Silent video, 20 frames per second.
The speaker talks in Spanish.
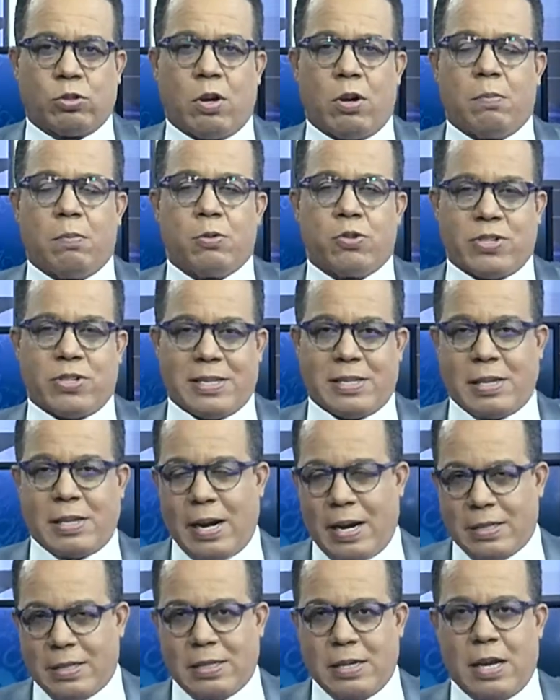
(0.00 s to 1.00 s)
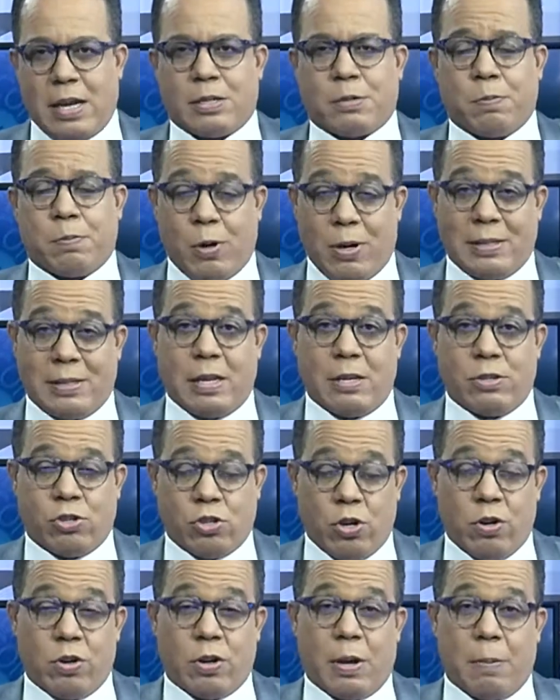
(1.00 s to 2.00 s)
Muchas gracias por la
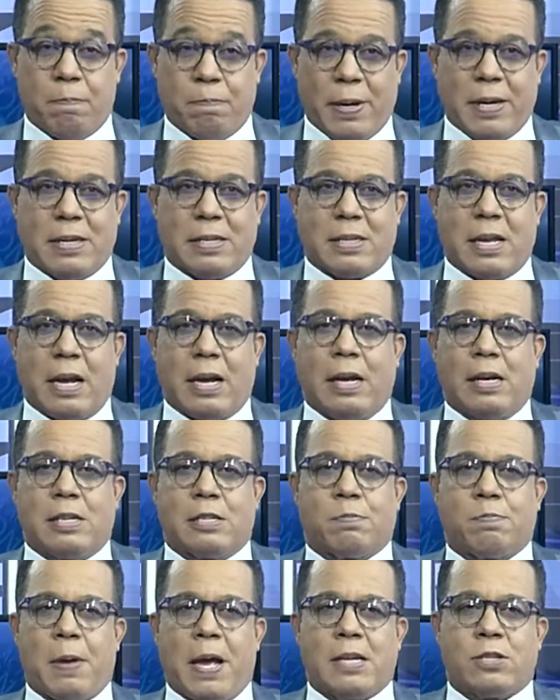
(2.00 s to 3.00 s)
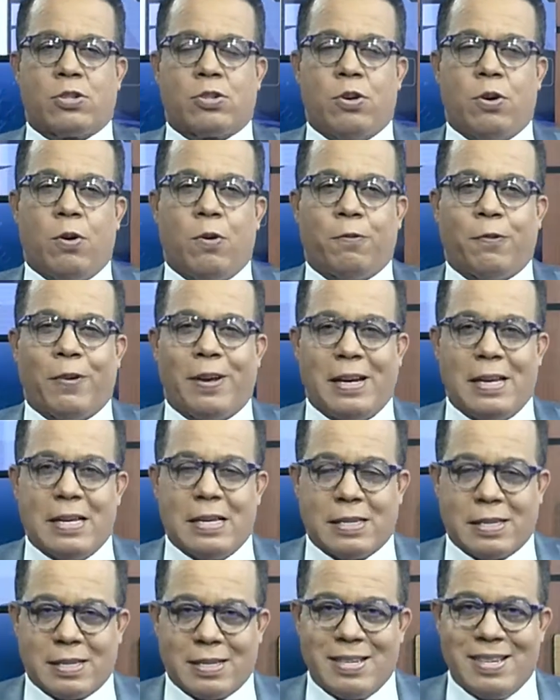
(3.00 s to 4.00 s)
atención que prestan al espacio.
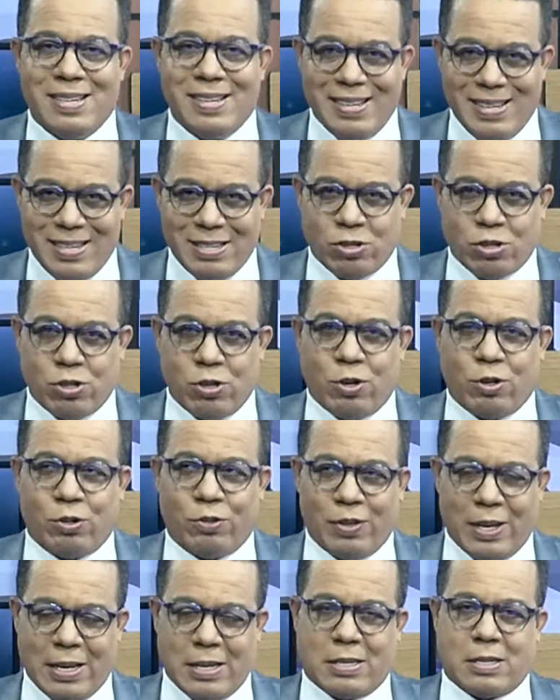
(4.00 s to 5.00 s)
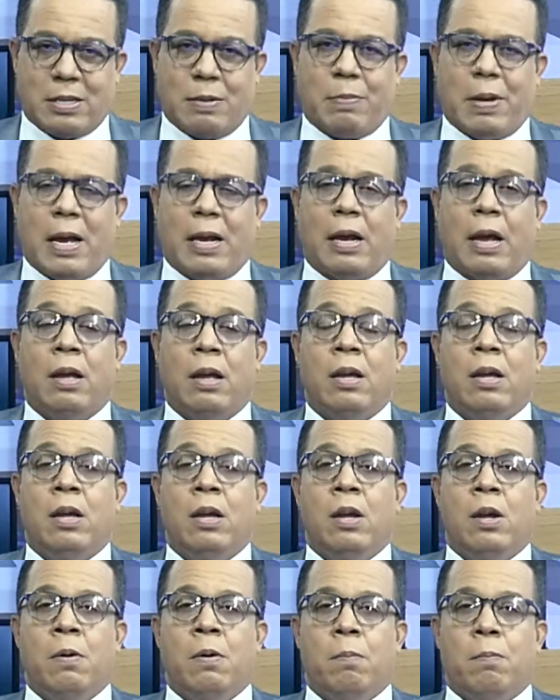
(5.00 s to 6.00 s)
Feliz inicio de semana.
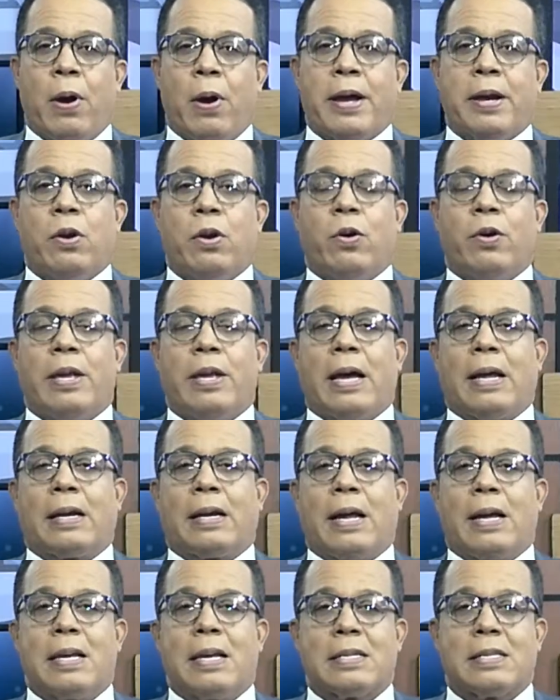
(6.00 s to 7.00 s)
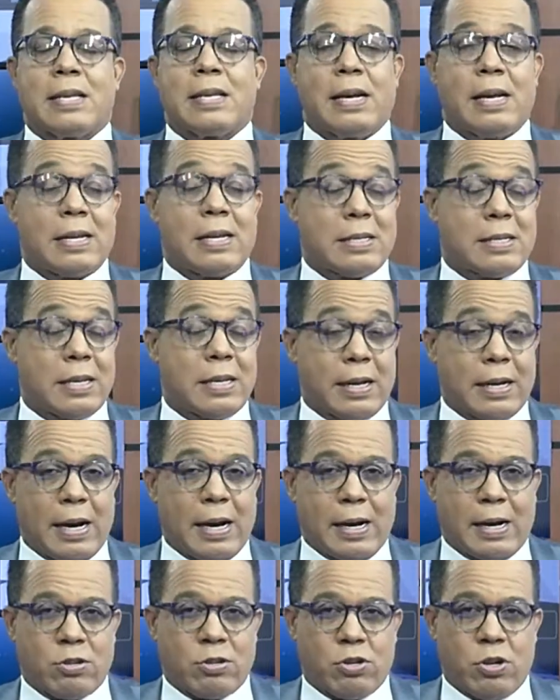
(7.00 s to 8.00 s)
Bueno, y a raíz de las
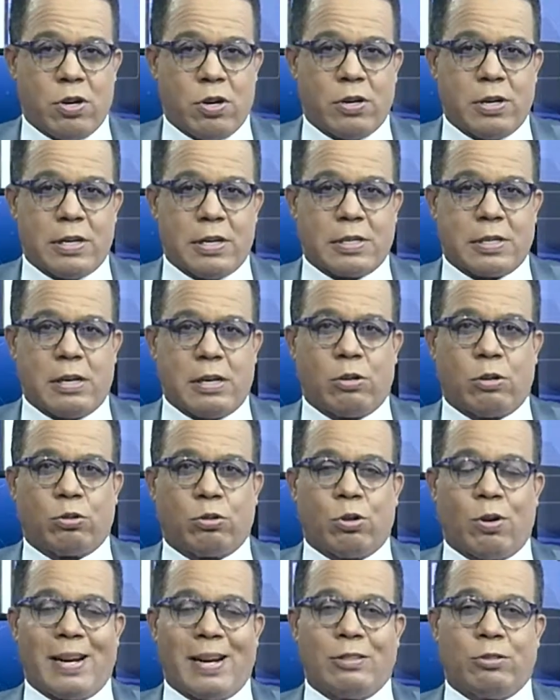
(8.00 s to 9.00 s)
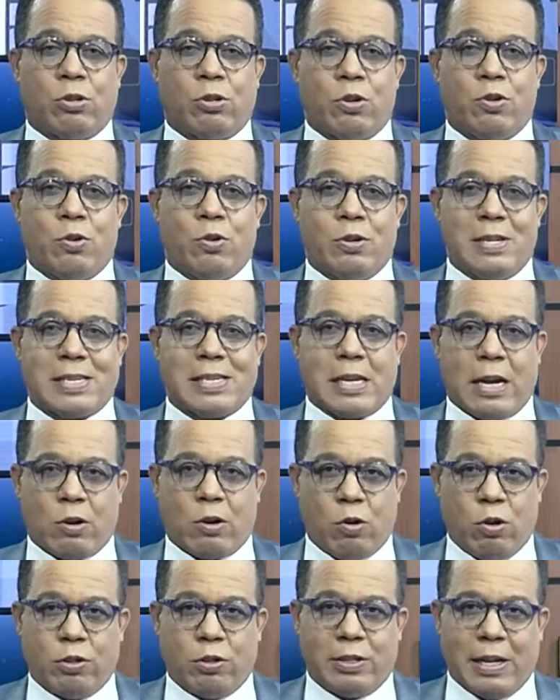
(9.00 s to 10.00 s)
declaraciones del doctor Antonio
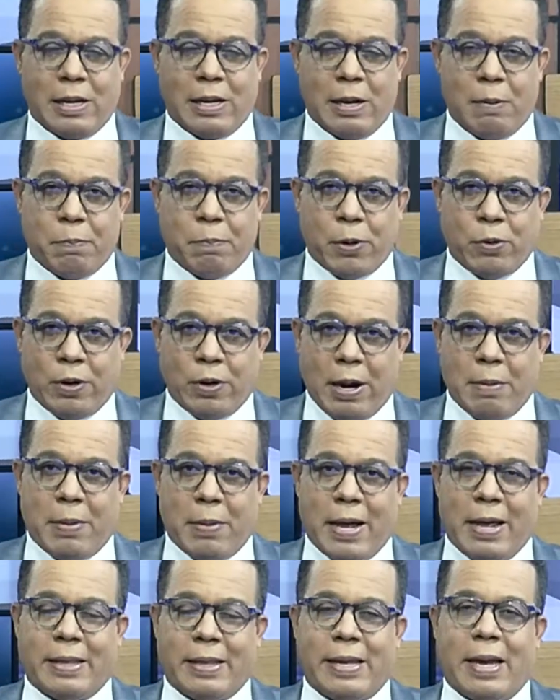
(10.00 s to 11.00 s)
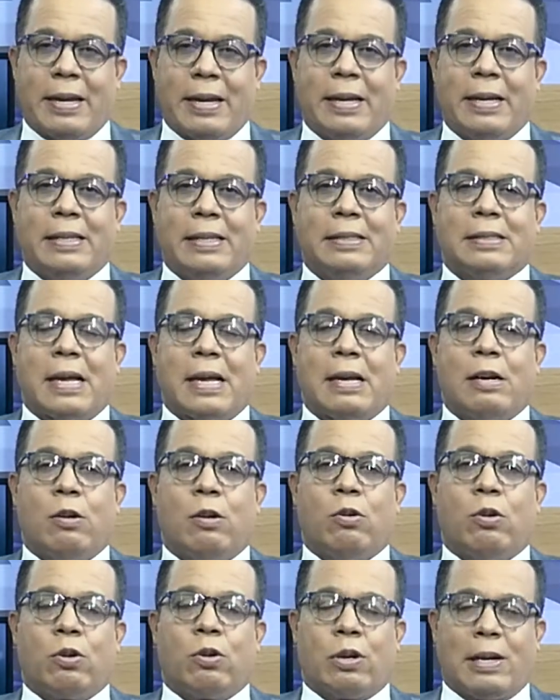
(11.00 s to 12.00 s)
conde en el programa de agenda en lo
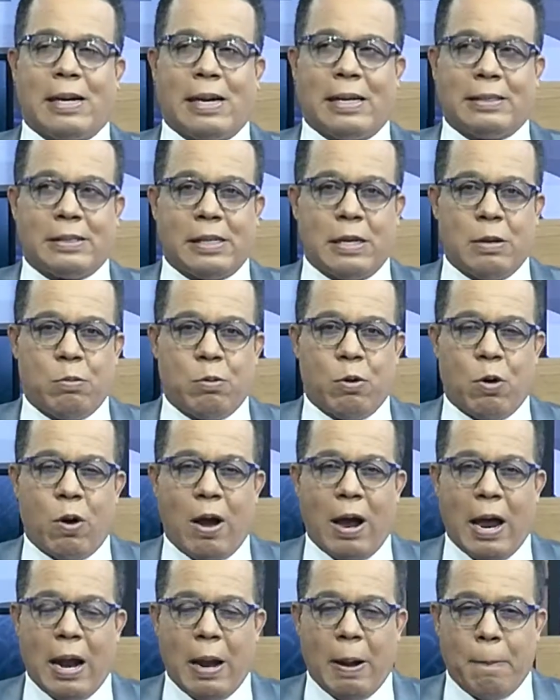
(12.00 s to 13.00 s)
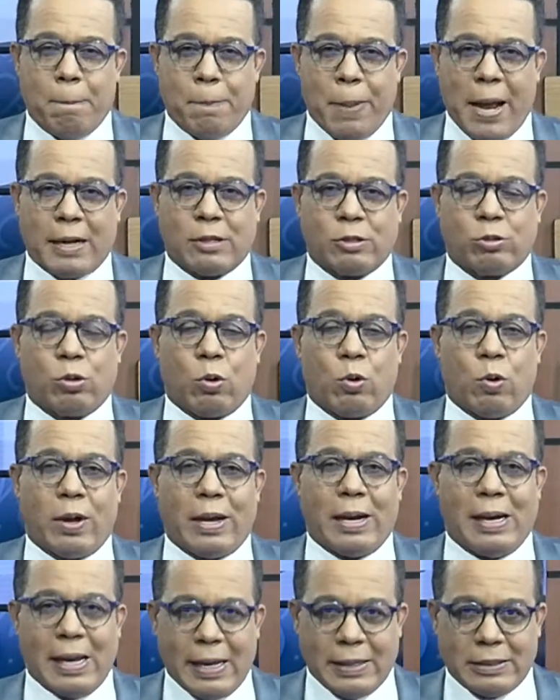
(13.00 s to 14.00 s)
relativo al pacto
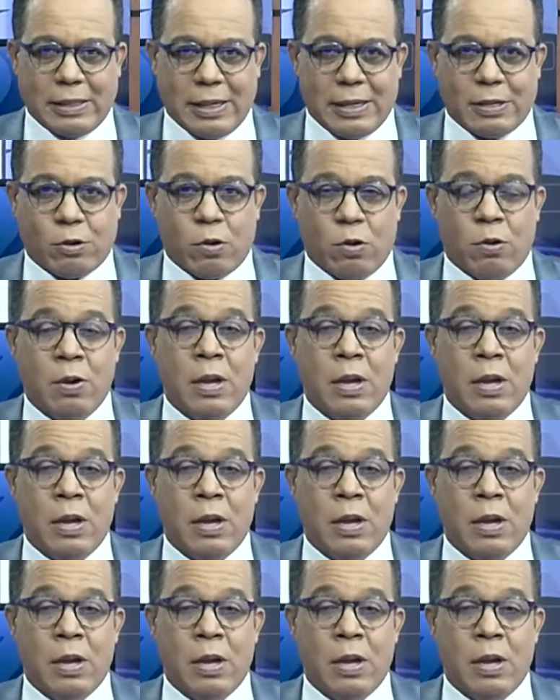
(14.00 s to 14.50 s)
eléctrico,